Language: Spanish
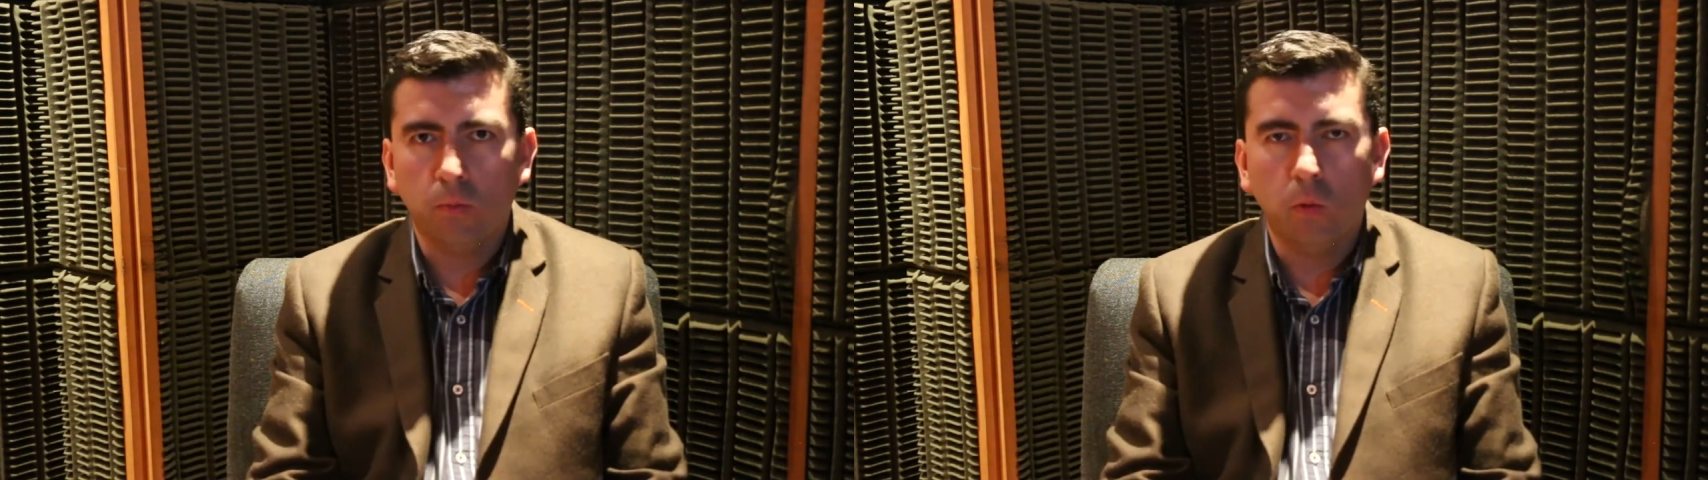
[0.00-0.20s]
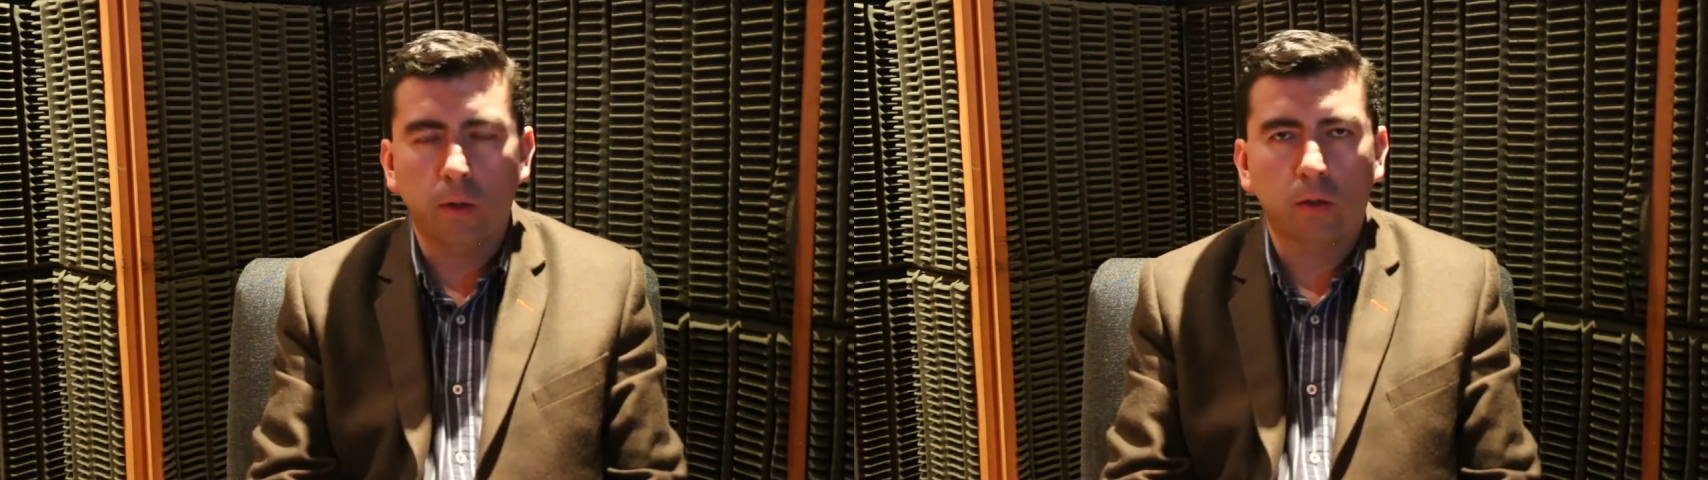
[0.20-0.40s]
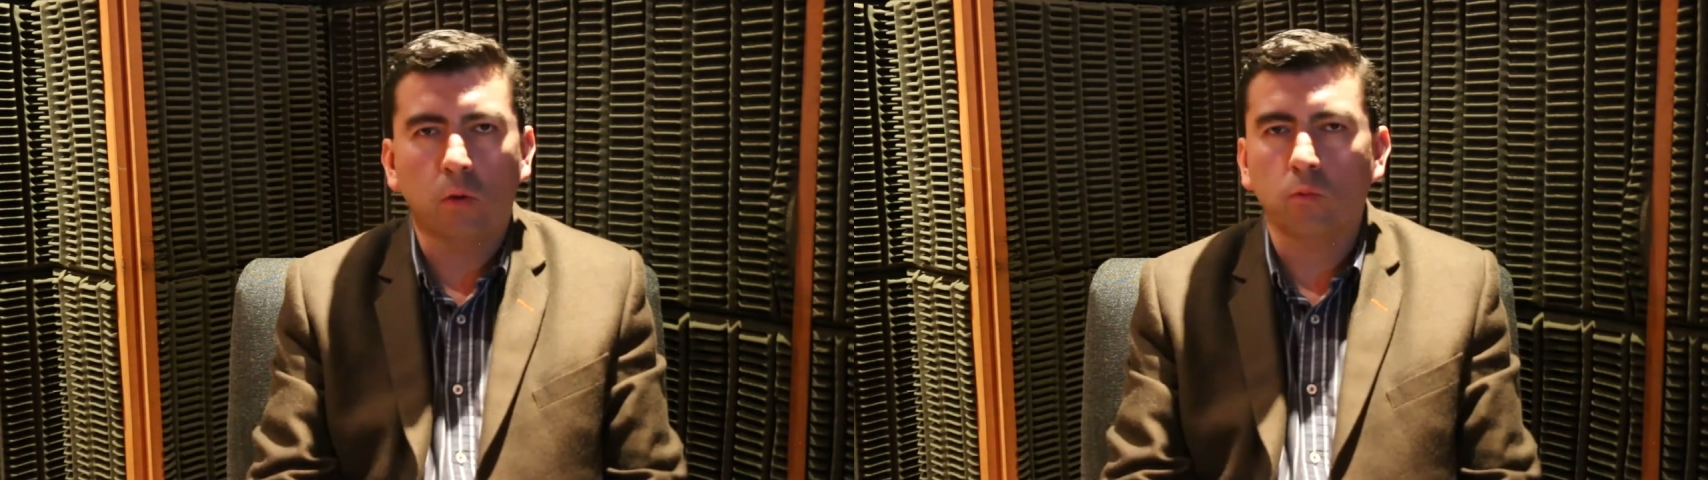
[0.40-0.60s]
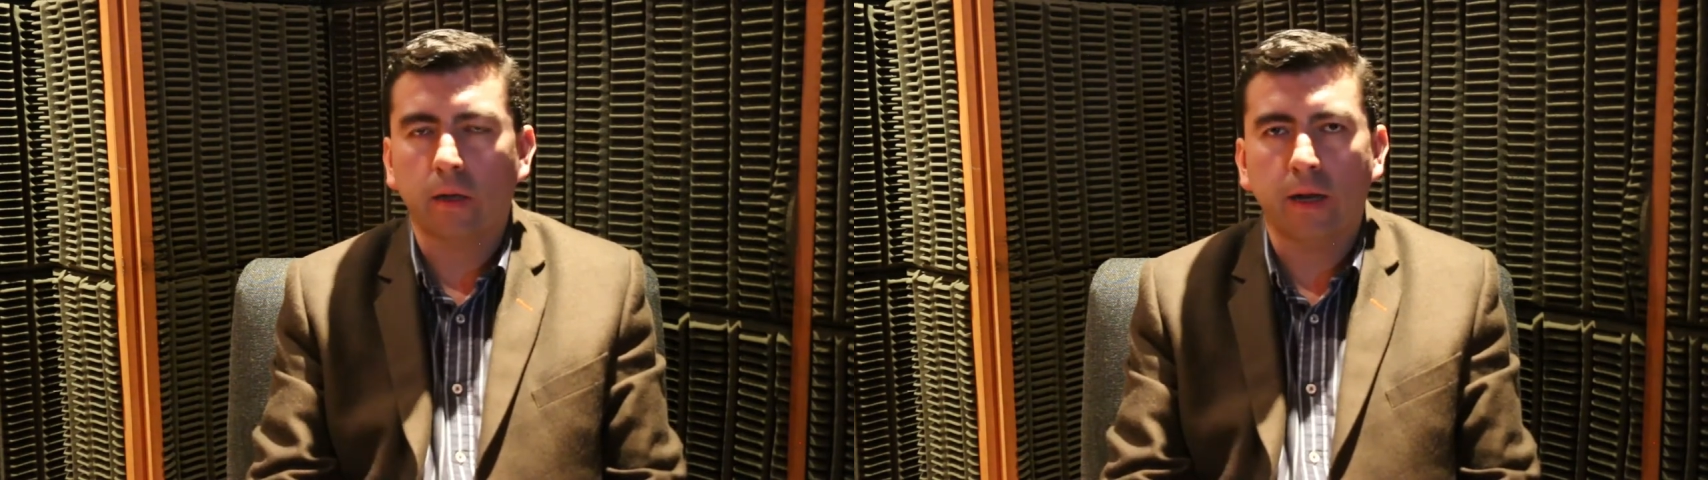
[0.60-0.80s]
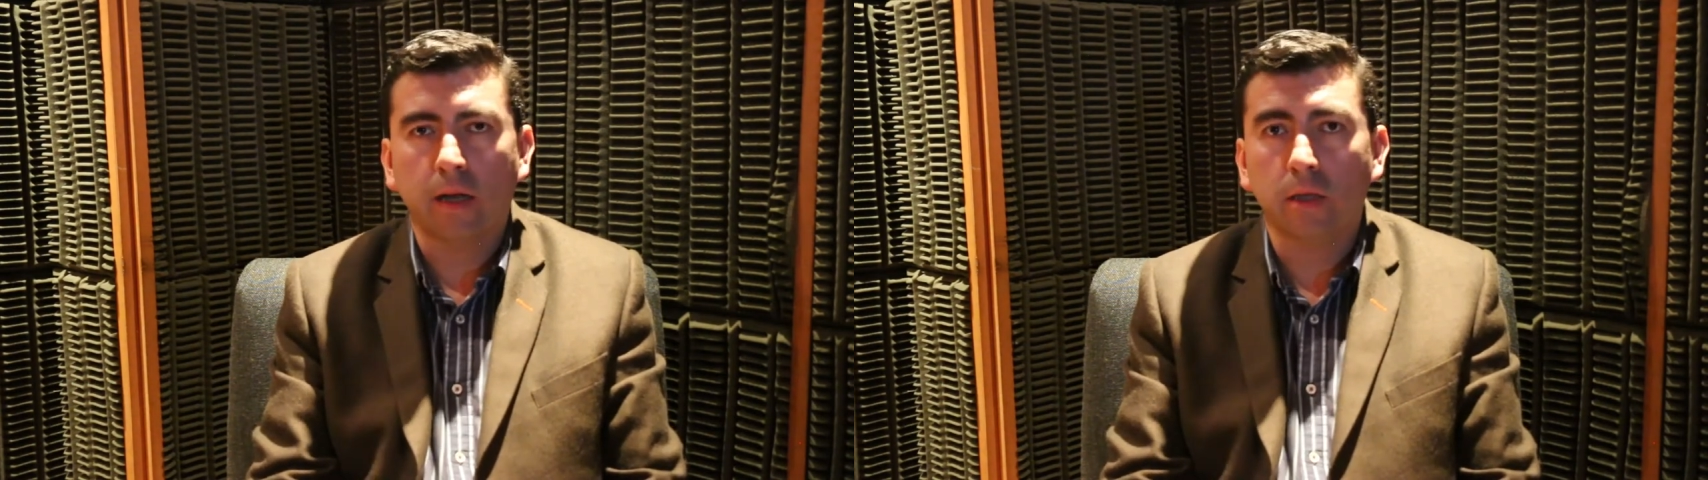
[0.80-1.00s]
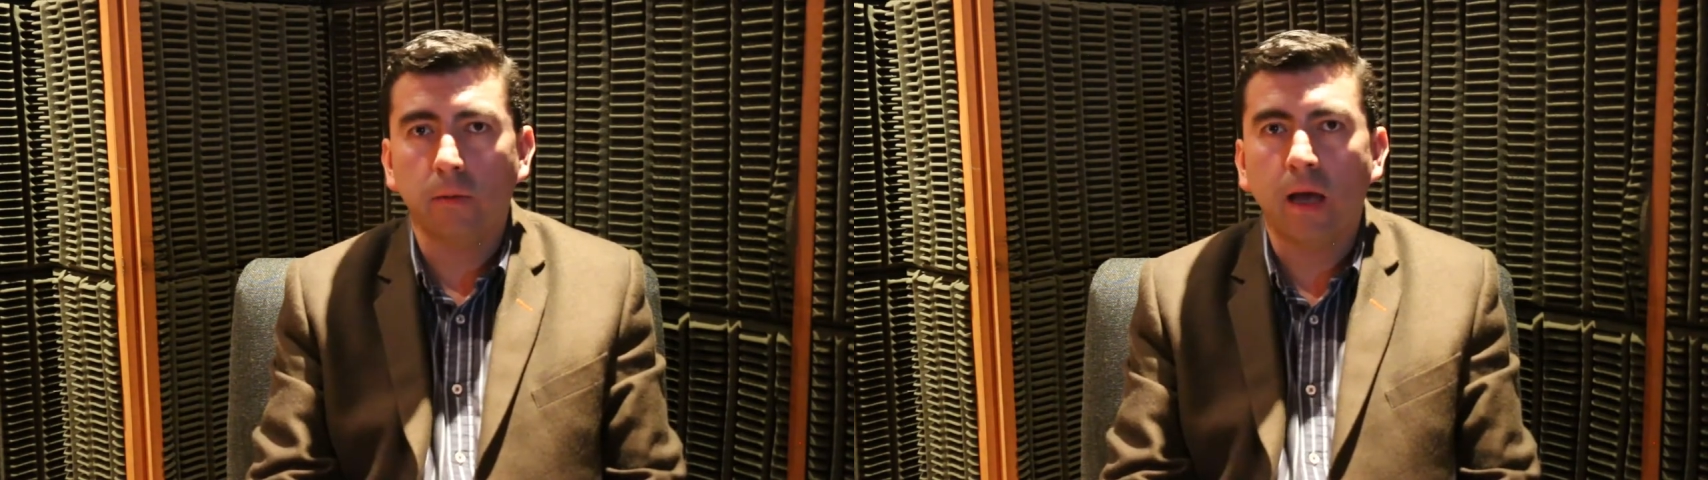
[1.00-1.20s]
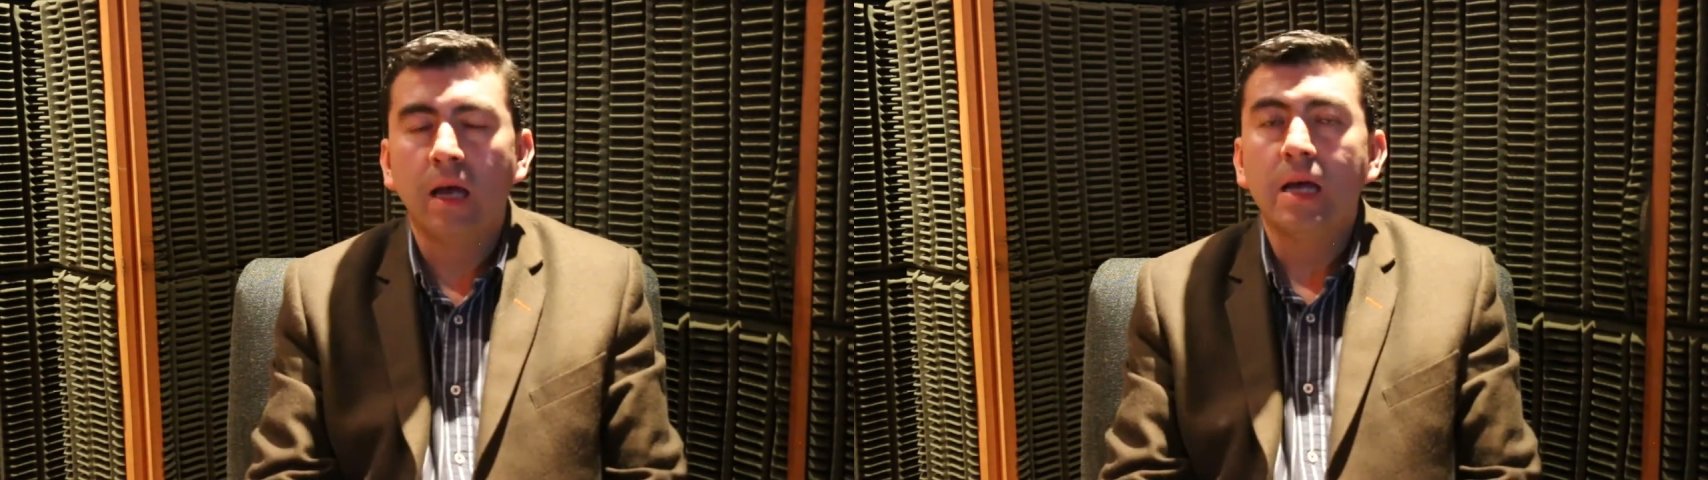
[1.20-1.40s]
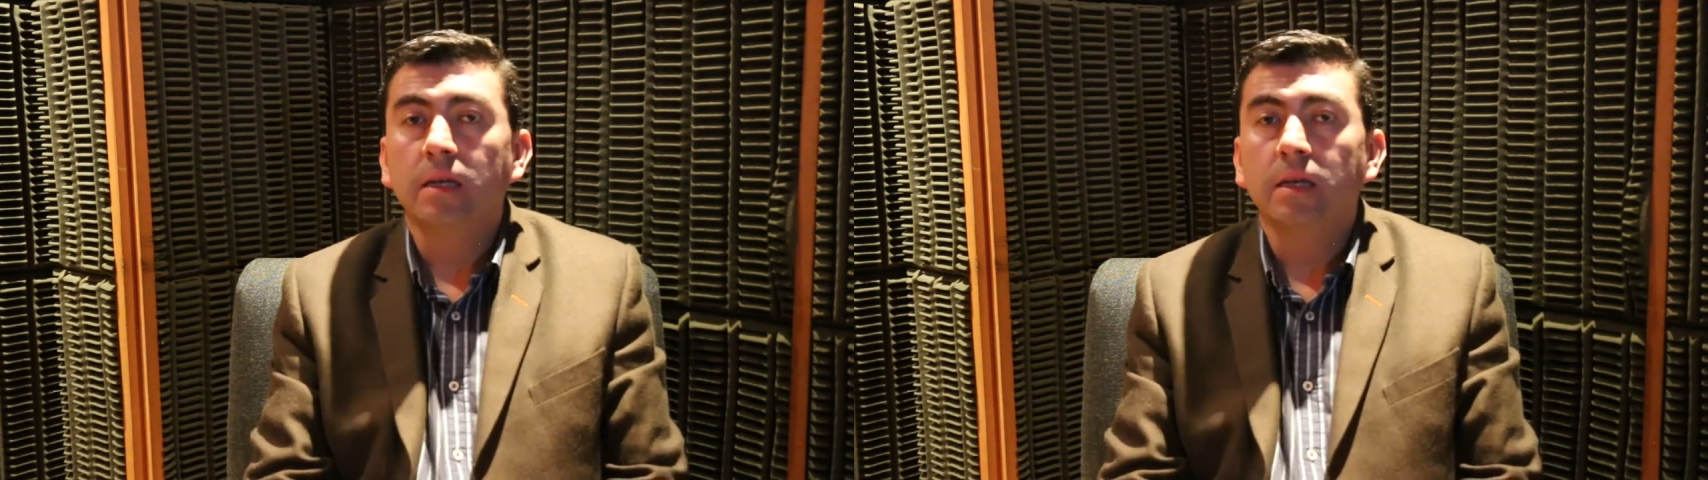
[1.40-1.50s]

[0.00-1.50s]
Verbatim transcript: público, cualquier actividad,